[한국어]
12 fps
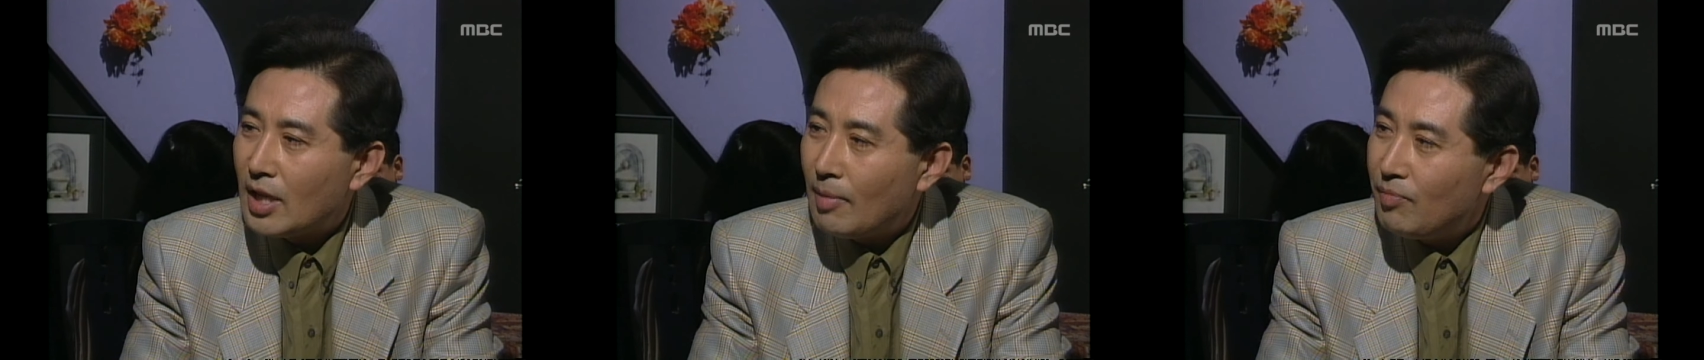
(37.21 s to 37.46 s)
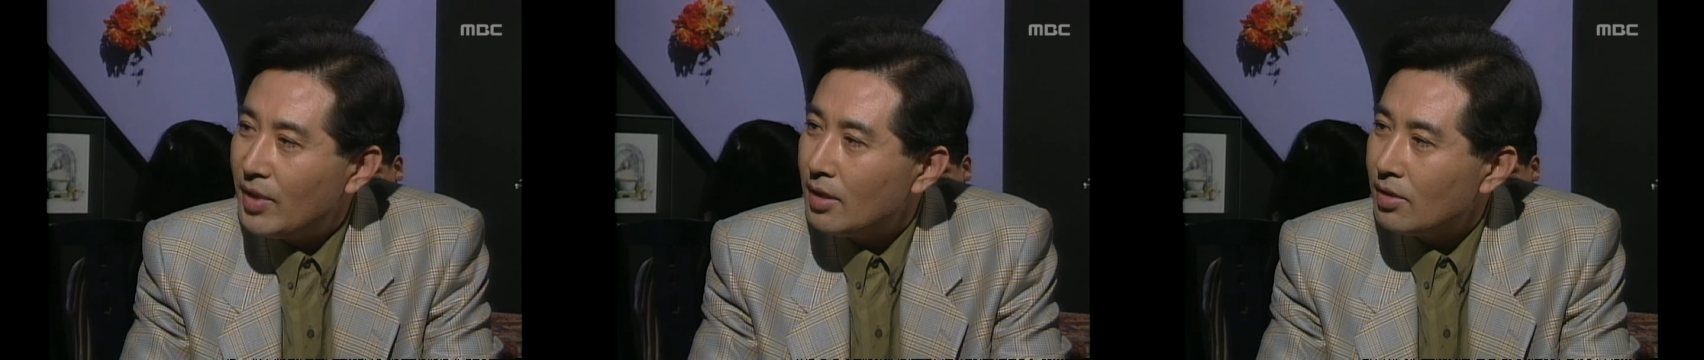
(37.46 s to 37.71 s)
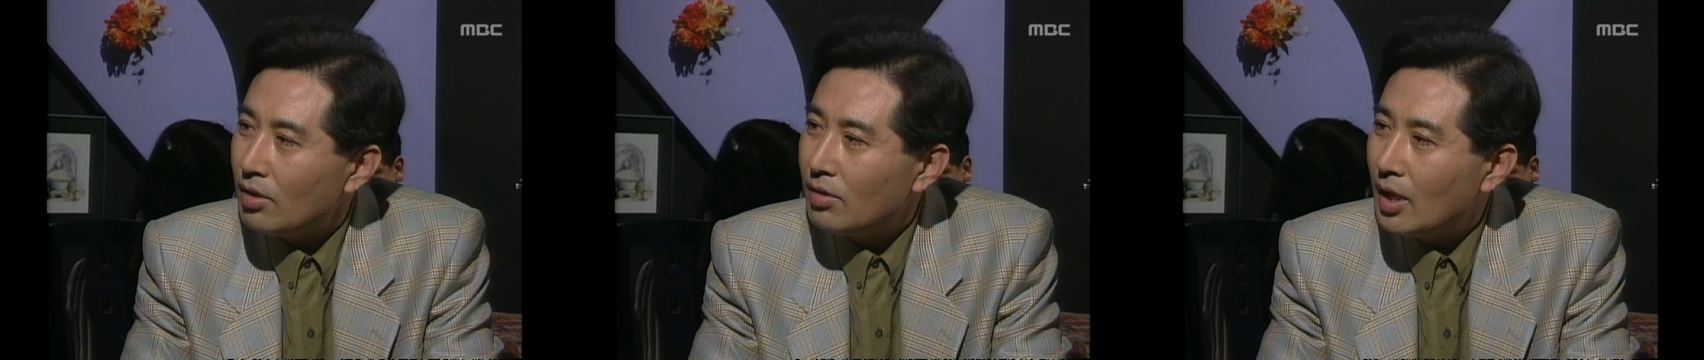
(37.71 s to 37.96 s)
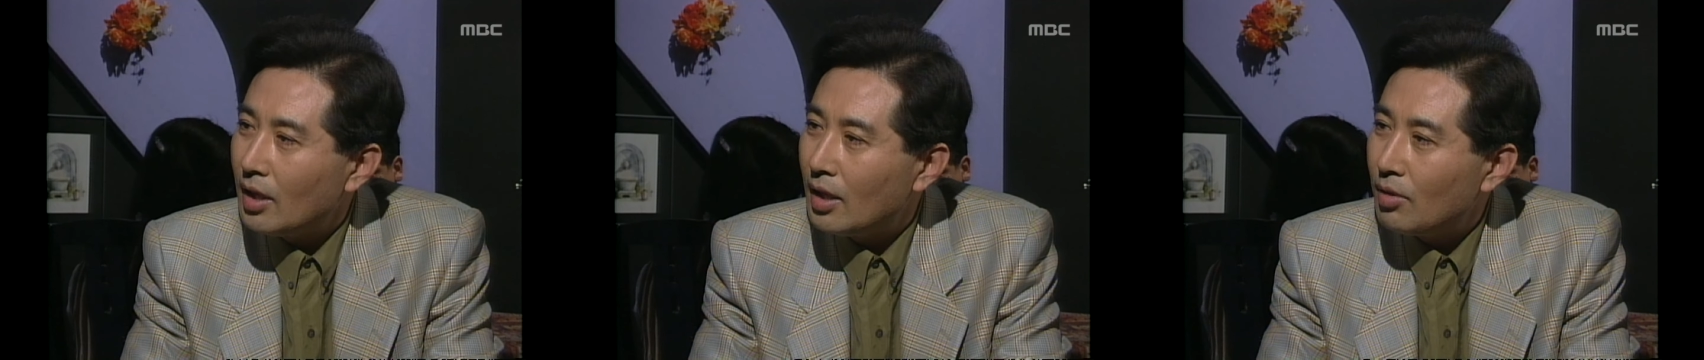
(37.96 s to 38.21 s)
참된
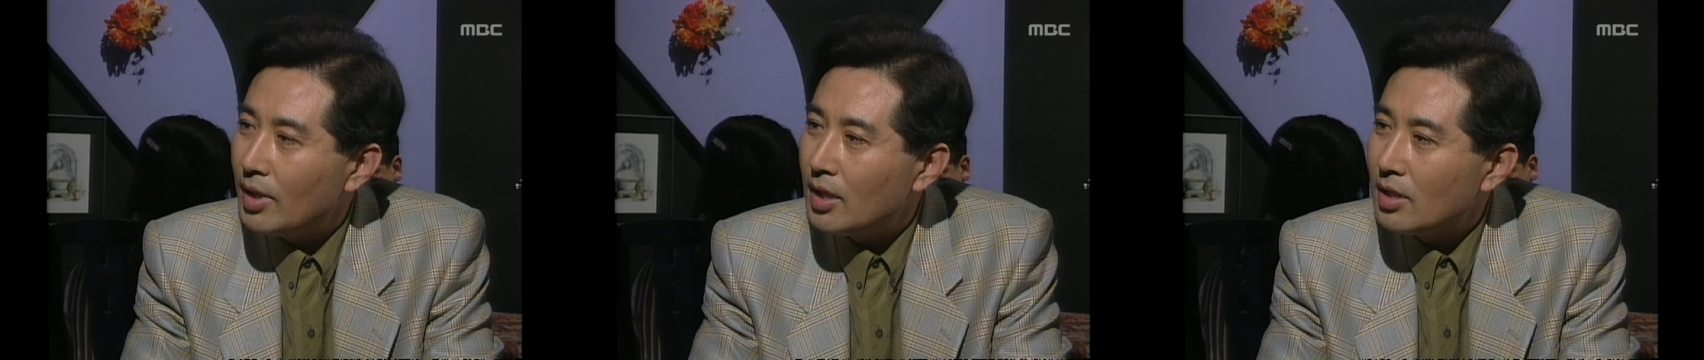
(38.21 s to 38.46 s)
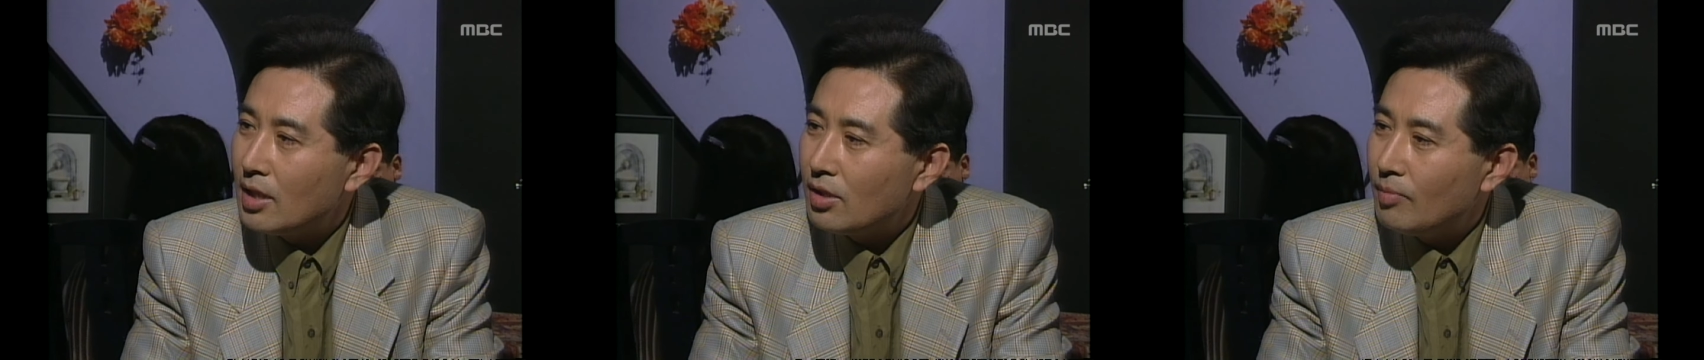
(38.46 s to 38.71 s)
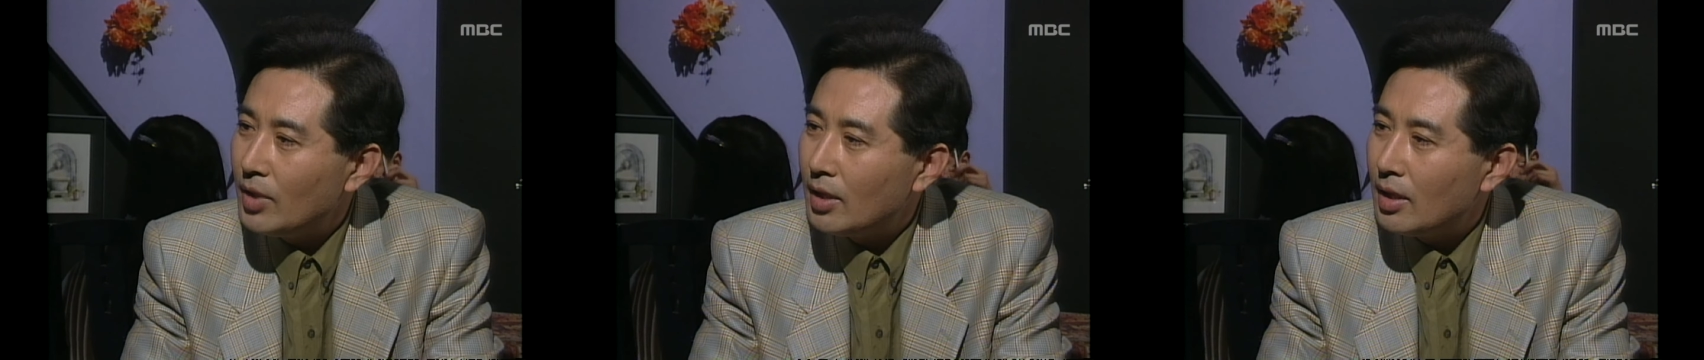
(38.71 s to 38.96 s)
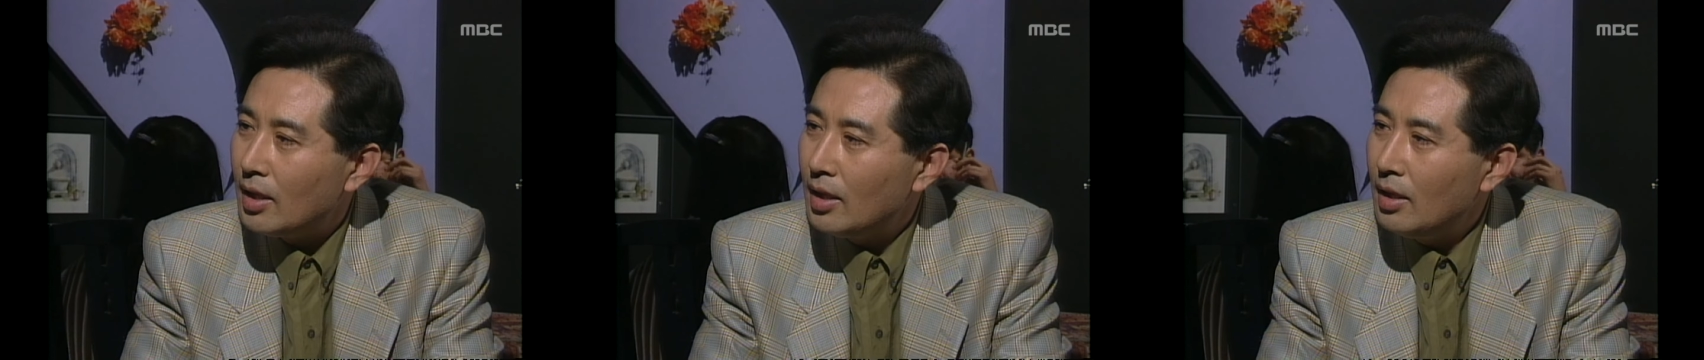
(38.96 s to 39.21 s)
선택이라고 했지
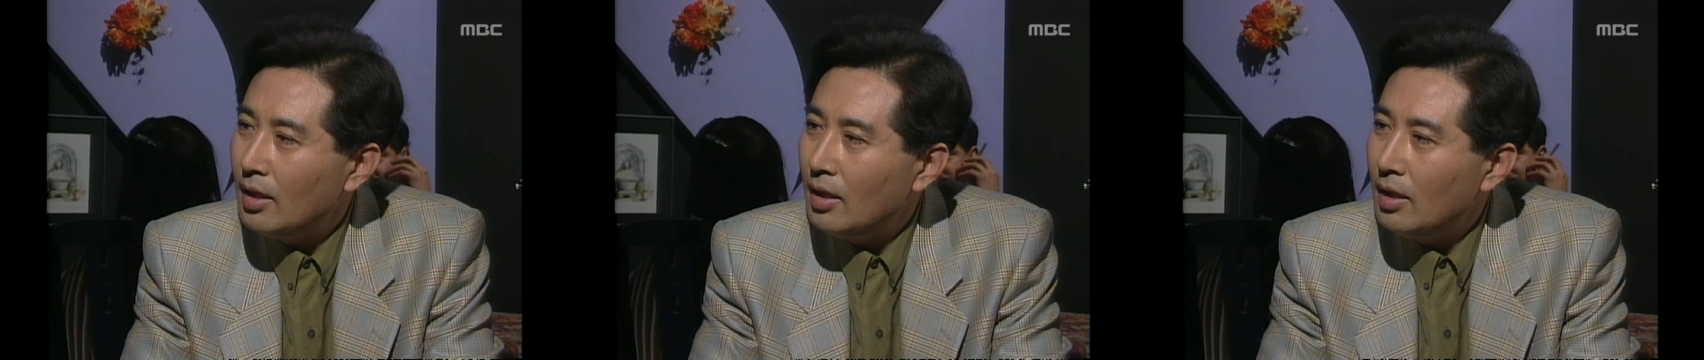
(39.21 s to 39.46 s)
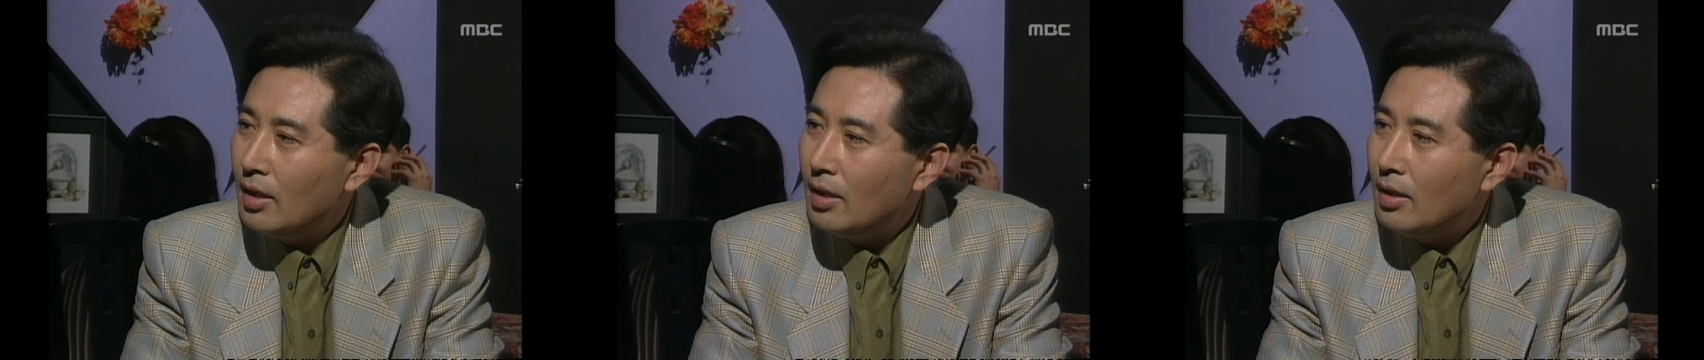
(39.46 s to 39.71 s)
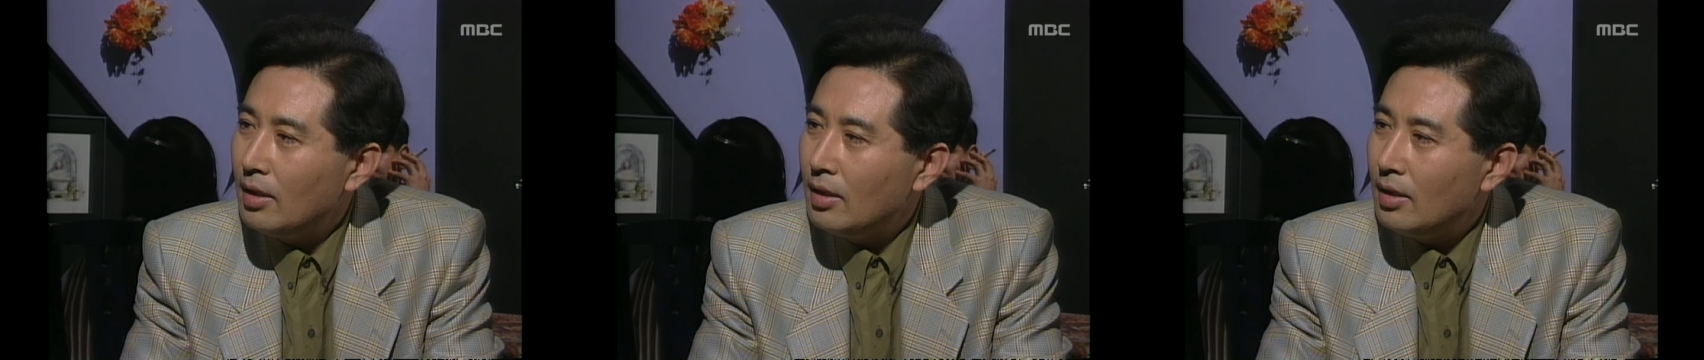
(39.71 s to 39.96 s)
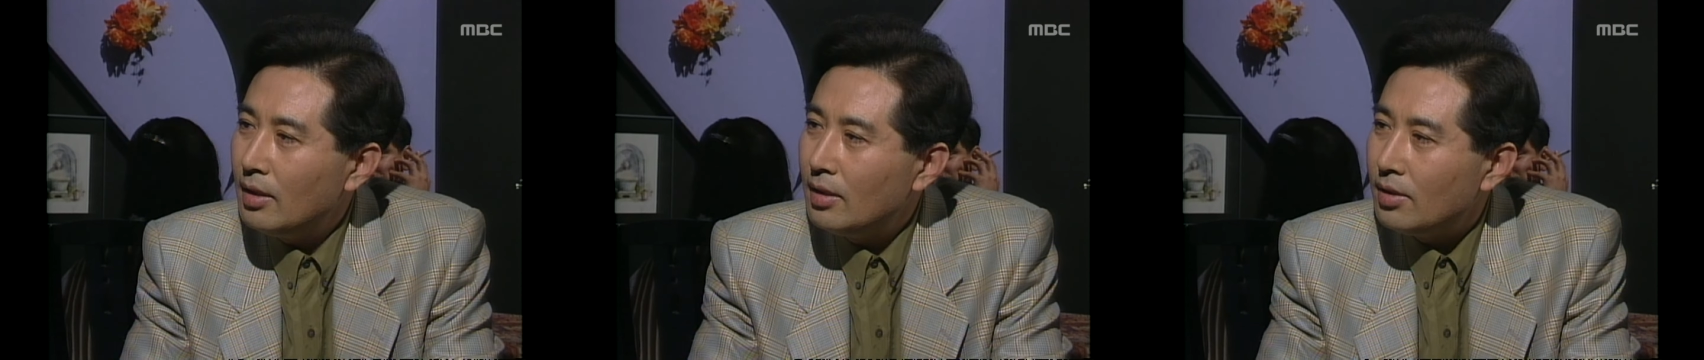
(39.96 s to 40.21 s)
않습니까?
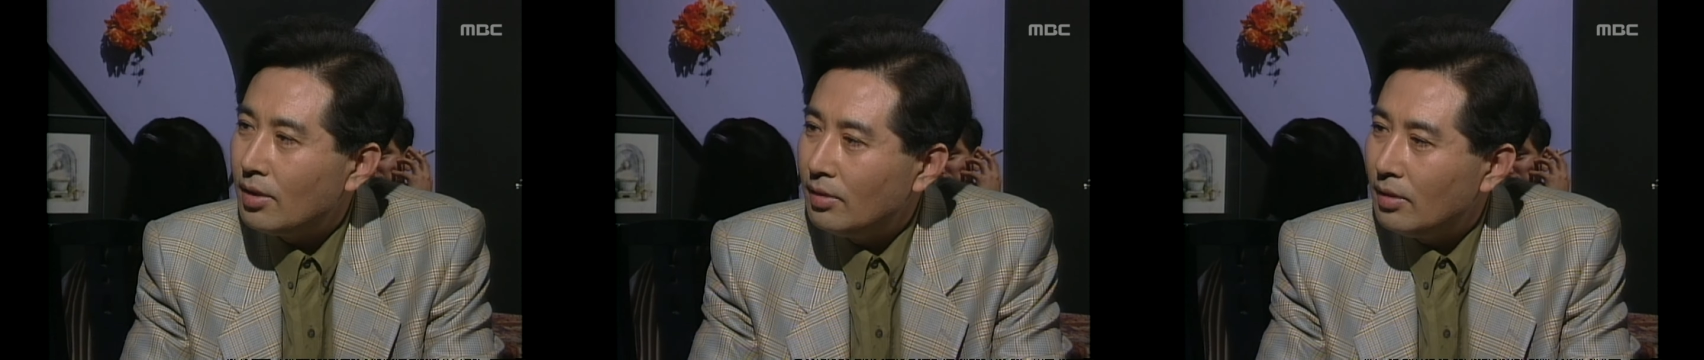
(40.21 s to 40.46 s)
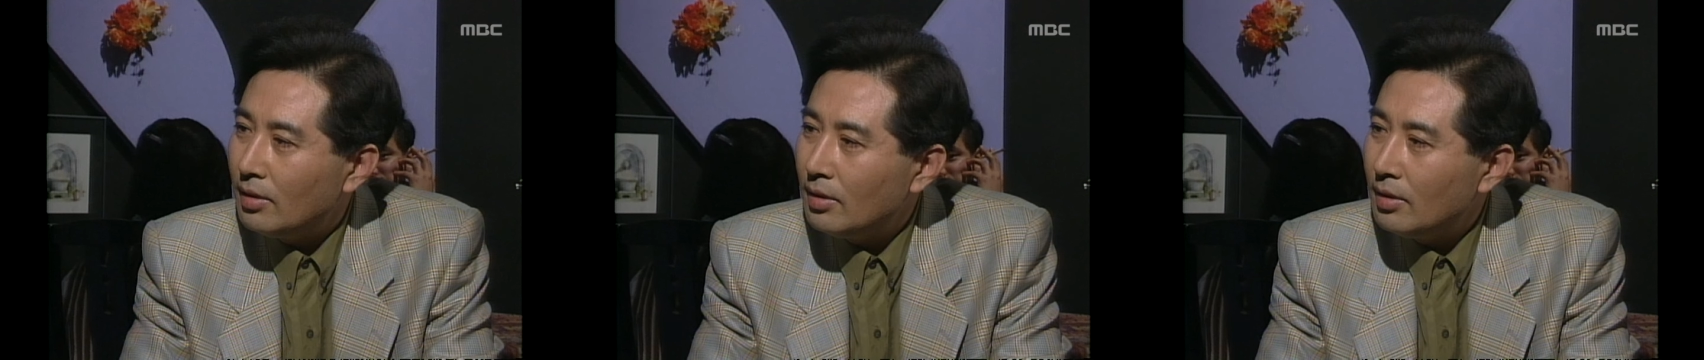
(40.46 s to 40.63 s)
전